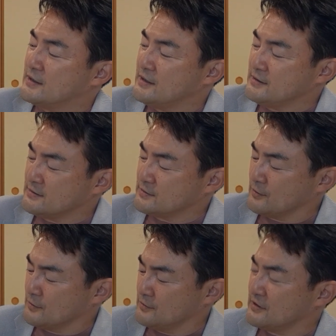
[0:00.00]

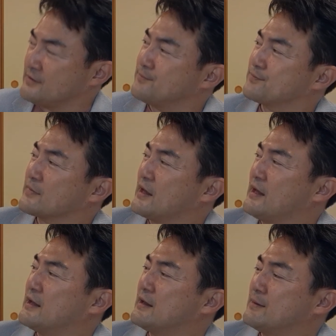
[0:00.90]
イントロに
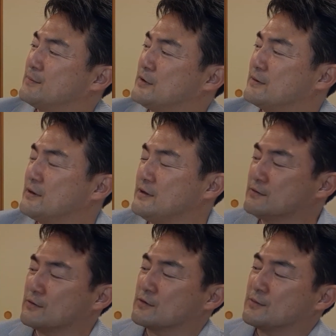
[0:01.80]
えー、
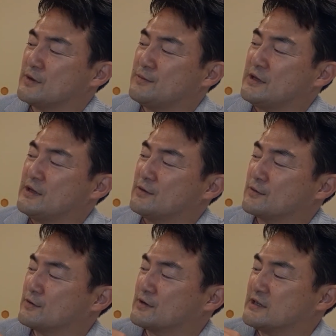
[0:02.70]
イントロの耳に
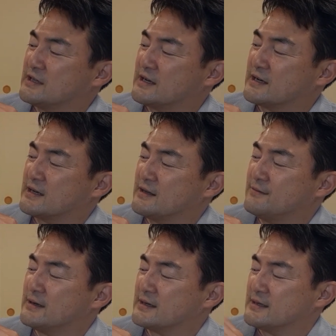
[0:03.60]
残るギターから違
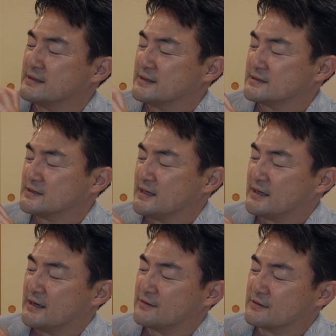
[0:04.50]
和感なく世
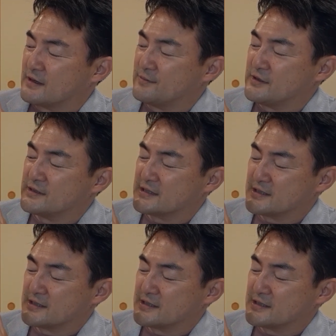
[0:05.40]
界の旅に誘う